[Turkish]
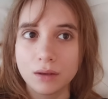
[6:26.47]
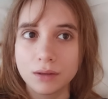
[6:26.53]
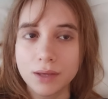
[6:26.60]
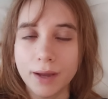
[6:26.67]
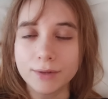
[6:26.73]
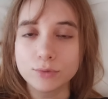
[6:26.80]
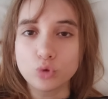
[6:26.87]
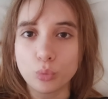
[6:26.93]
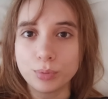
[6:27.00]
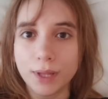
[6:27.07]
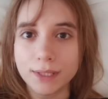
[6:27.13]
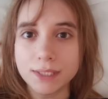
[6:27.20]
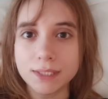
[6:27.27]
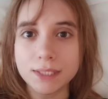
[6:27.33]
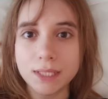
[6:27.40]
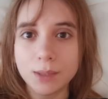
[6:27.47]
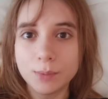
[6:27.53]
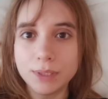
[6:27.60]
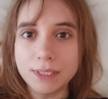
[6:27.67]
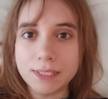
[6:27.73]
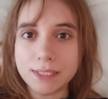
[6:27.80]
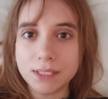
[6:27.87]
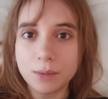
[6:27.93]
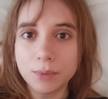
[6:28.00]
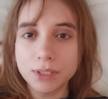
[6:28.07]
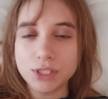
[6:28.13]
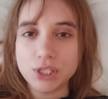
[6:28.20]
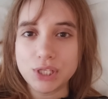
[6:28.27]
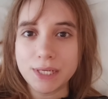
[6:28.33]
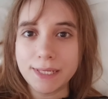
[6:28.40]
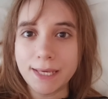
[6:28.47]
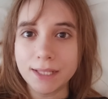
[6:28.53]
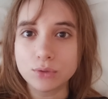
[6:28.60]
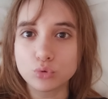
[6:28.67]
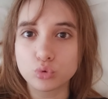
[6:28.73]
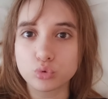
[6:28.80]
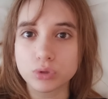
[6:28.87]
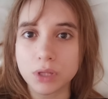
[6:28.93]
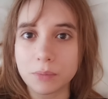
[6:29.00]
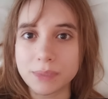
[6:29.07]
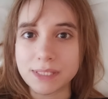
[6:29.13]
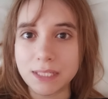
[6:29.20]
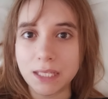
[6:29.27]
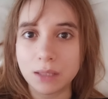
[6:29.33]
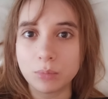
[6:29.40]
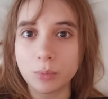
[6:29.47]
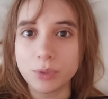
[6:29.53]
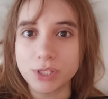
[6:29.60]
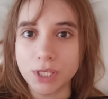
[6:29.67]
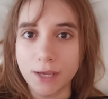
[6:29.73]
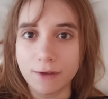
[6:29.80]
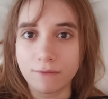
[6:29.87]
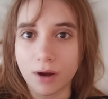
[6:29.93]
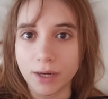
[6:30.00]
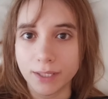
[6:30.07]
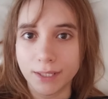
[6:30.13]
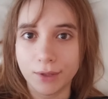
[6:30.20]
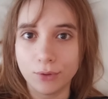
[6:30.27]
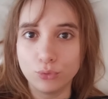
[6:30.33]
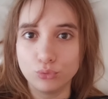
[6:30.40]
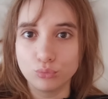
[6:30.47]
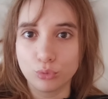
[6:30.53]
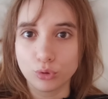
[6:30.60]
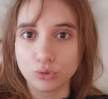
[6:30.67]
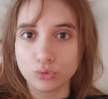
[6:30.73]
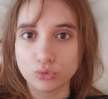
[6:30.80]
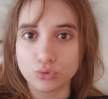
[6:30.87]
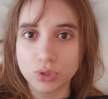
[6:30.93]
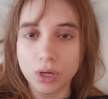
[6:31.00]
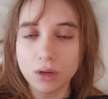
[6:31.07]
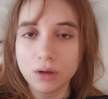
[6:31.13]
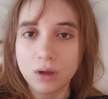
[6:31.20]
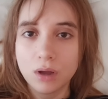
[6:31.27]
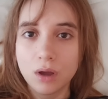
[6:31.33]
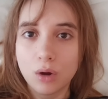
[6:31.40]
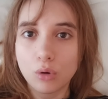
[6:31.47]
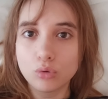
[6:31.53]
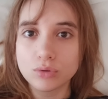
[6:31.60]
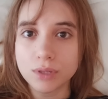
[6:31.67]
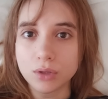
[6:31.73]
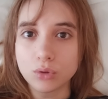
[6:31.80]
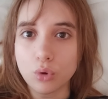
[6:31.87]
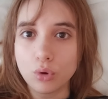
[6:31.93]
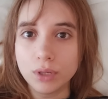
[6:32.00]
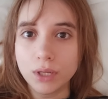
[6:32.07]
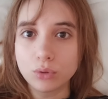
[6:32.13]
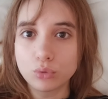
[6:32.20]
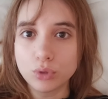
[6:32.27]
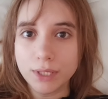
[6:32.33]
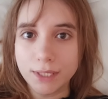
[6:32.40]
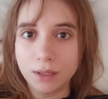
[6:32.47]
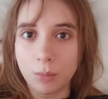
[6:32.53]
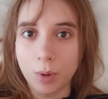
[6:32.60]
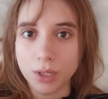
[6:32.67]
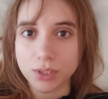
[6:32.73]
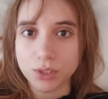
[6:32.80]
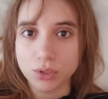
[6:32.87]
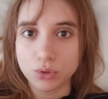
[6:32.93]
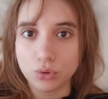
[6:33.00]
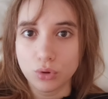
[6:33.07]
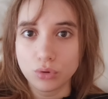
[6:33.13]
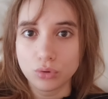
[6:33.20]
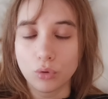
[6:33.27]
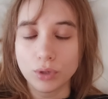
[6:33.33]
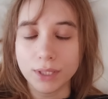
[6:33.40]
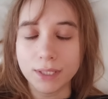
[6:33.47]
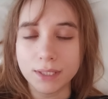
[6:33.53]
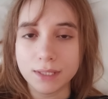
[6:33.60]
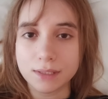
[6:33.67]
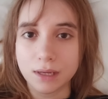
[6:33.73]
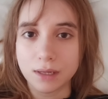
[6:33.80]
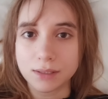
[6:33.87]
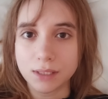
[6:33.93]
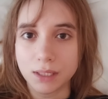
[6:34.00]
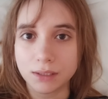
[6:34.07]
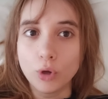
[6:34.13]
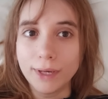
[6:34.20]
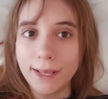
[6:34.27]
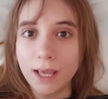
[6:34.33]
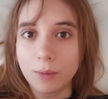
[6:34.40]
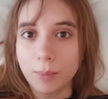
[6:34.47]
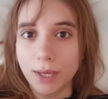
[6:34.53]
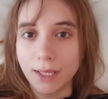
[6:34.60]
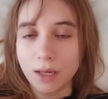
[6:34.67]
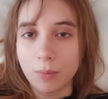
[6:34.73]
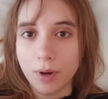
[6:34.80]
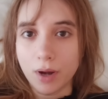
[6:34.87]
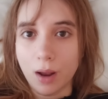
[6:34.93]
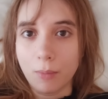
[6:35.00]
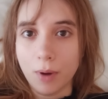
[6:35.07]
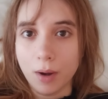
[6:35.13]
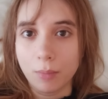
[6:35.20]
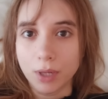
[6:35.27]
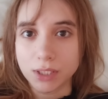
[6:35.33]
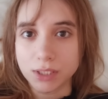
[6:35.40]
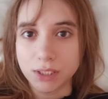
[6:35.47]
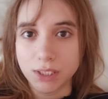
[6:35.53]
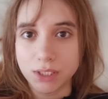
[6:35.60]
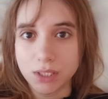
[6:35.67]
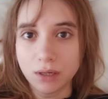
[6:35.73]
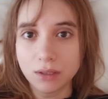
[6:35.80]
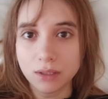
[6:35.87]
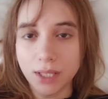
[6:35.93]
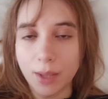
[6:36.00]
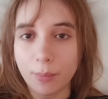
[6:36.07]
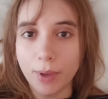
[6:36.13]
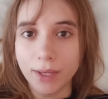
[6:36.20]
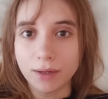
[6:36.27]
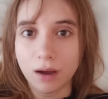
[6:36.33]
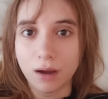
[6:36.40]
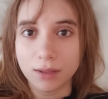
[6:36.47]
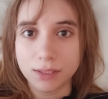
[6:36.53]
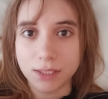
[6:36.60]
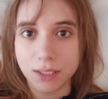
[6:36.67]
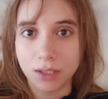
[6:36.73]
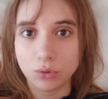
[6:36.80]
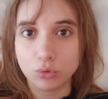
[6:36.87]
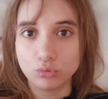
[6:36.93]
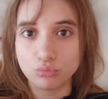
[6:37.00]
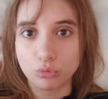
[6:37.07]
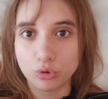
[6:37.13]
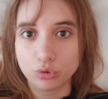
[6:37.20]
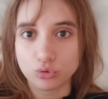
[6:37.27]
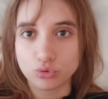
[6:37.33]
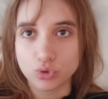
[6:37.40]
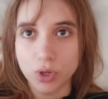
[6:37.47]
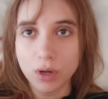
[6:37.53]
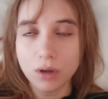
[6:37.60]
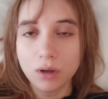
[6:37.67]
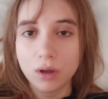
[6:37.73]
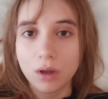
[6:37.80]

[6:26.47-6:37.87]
yani toplantı diyebiliriz ama şirket kutlaması gibi bir şey var iki gün boyunca. O yüzden öğlen 12'de başlıyor. 12'de zaten öğle yemeğiyle beraber başlayacak. Epey rahat iki gün boyunca.